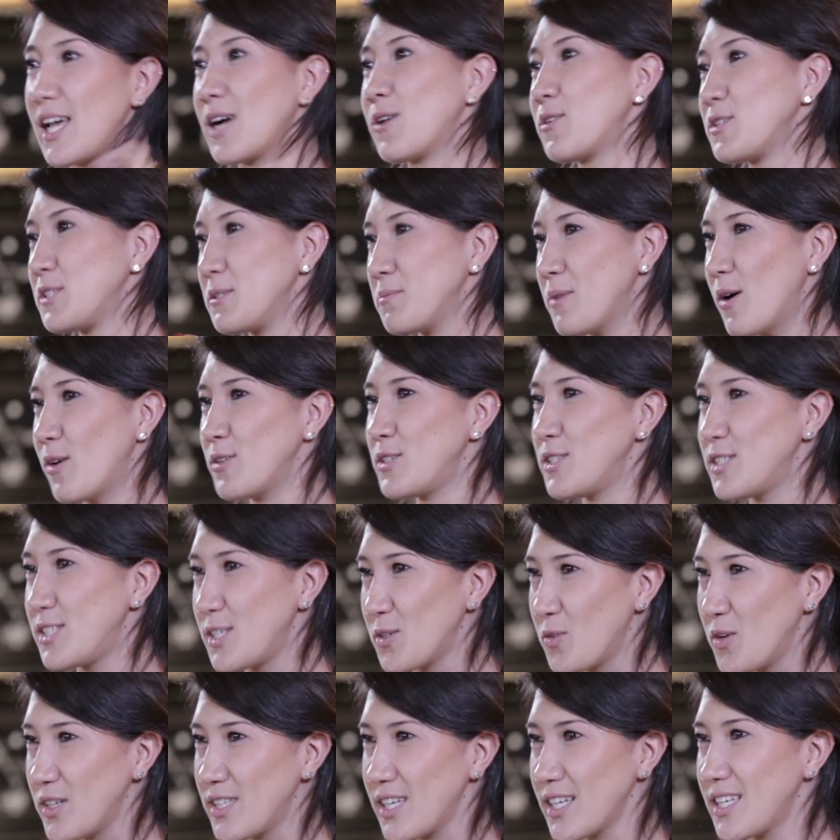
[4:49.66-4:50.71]
saco de malte de
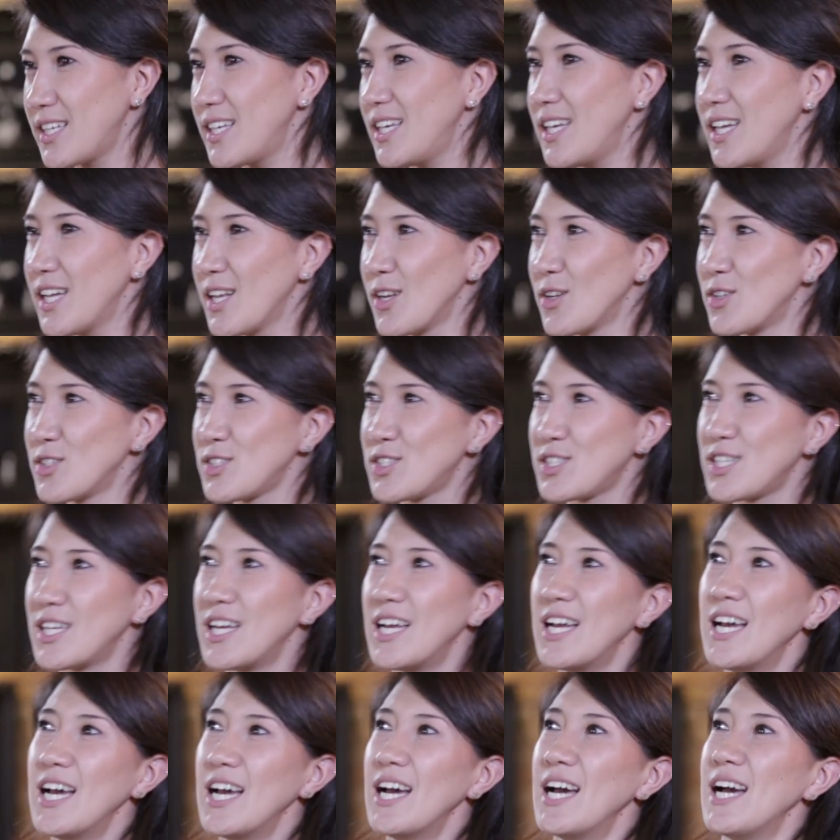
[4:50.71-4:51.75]
50 quilos,
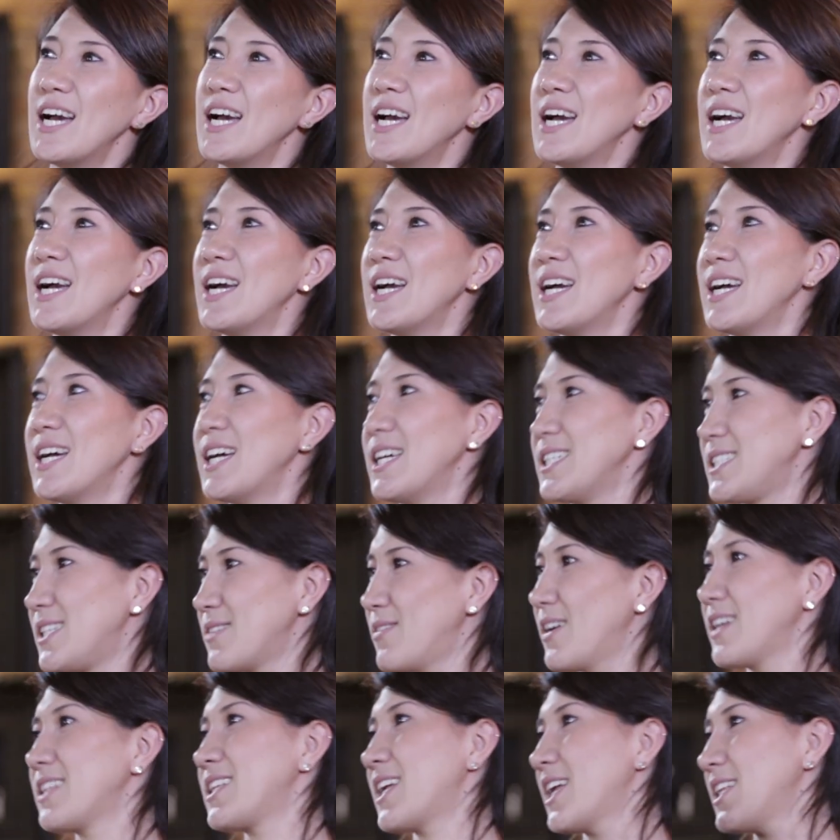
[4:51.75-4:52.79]
é, você
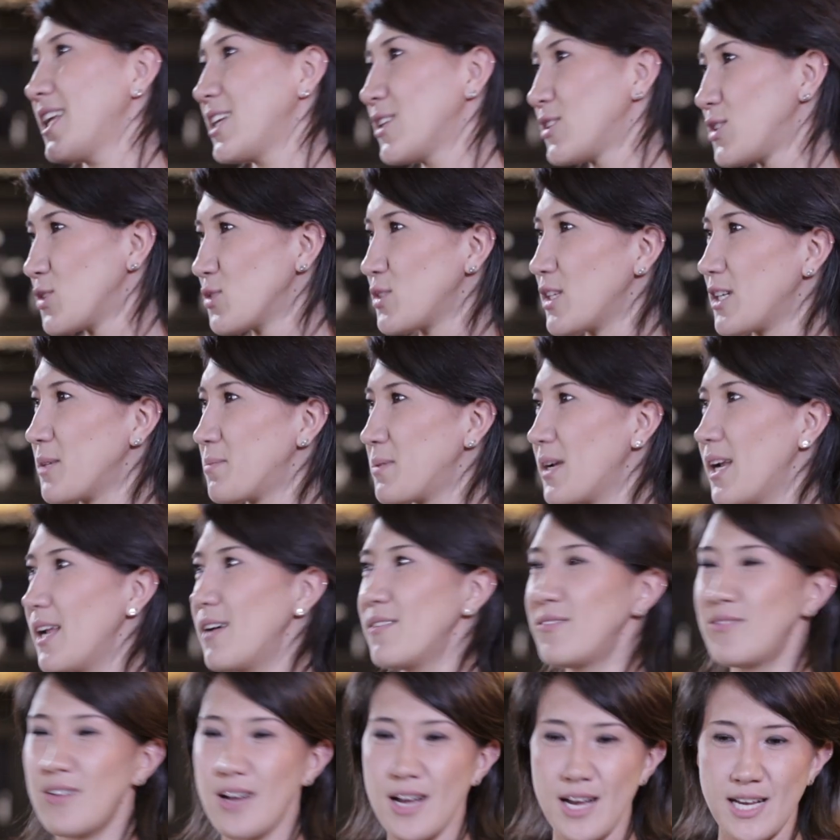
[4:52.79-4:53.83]
vai entrar dentro de um tanque para
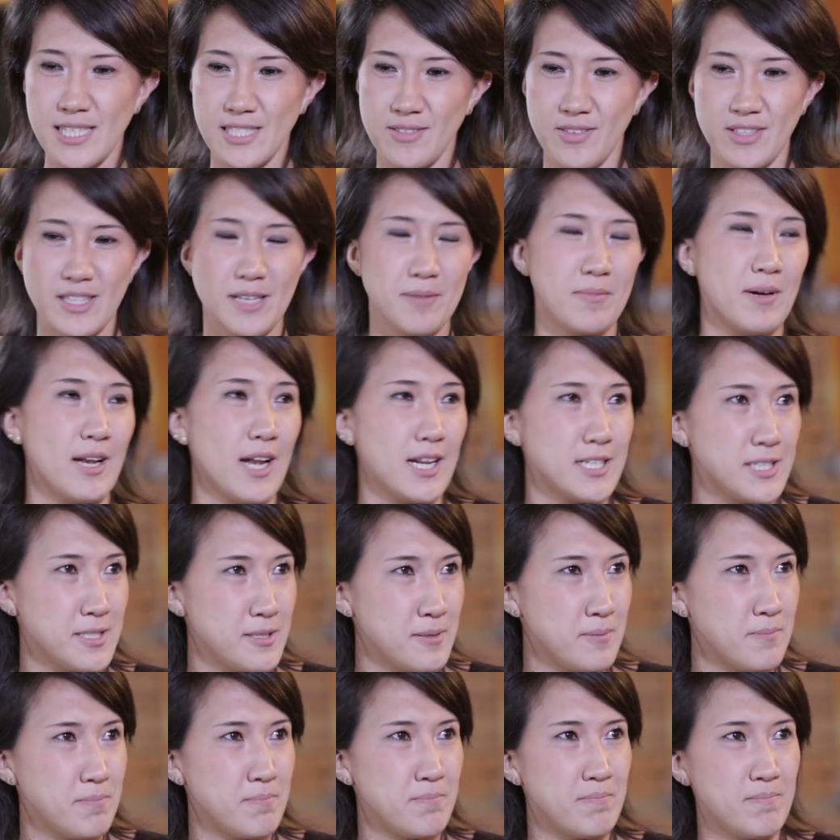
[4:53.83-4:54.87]
lavar, você vai trabalhar
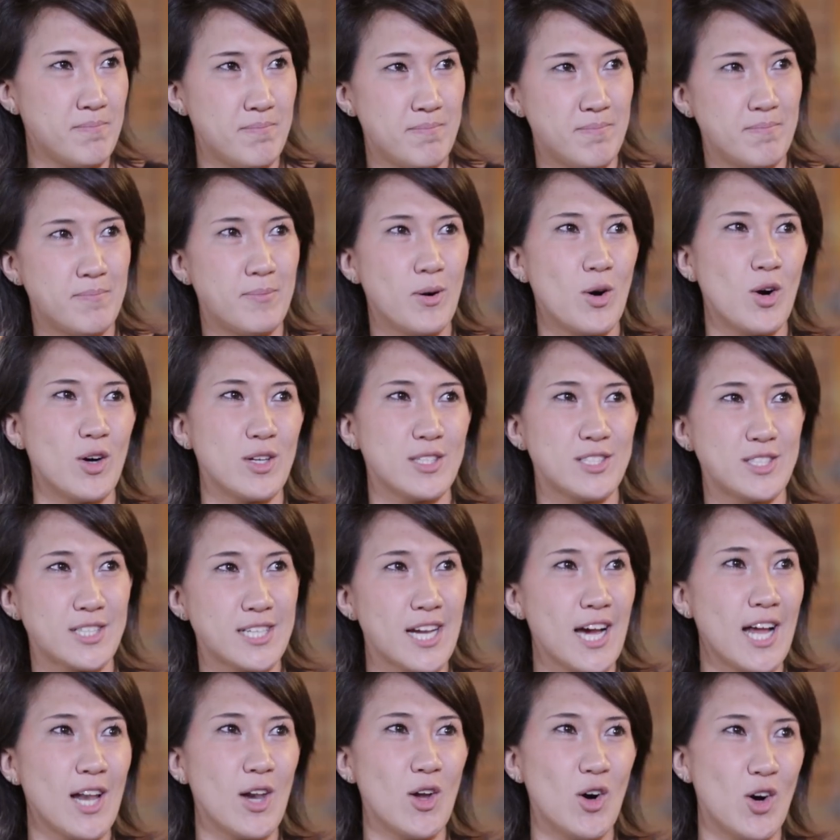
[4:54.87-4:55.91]
de bota, de
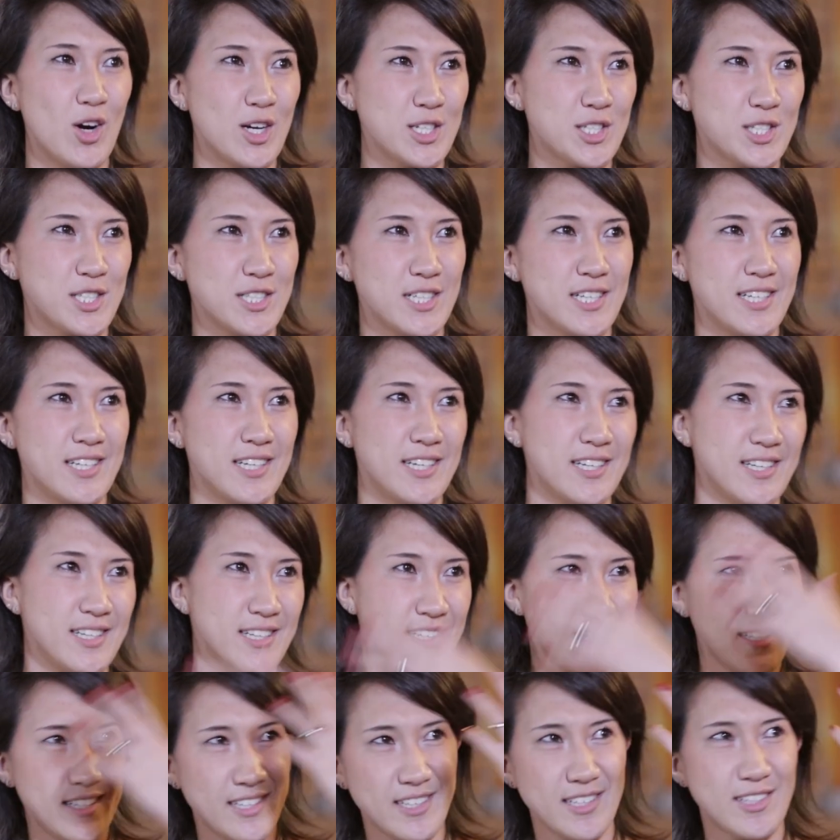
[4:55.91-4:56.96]
galocha,
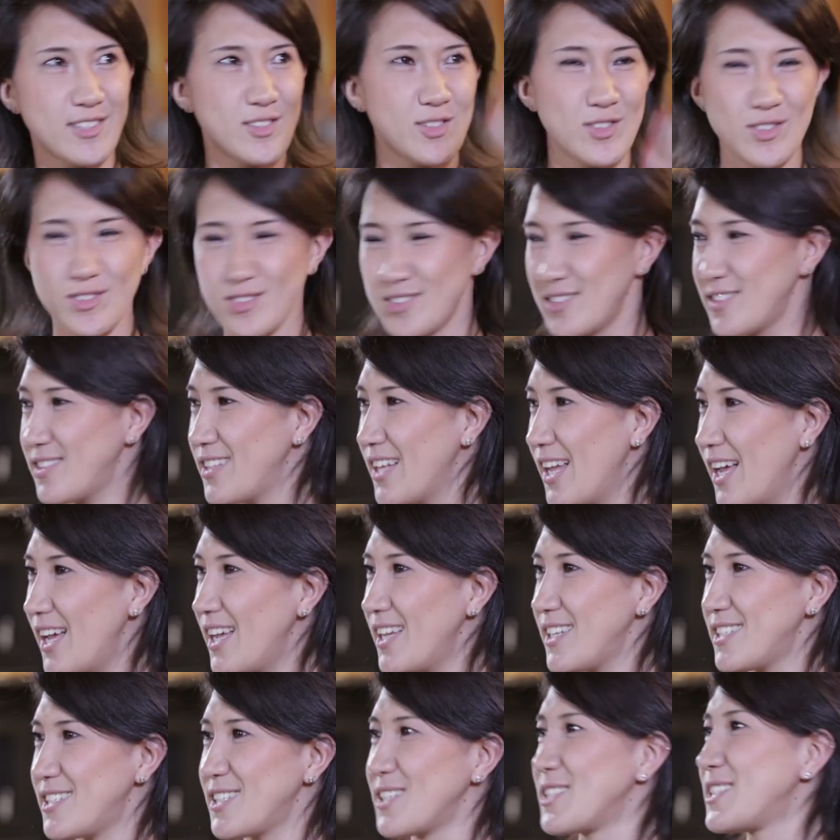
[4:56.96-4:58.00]

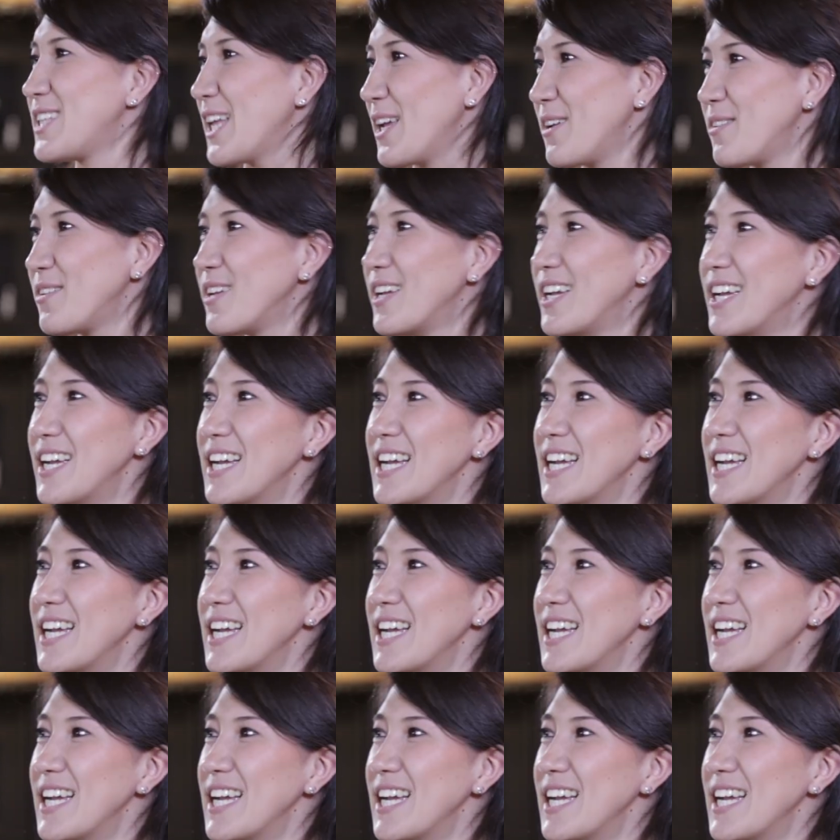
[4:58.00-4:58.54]
né? Assim, tem,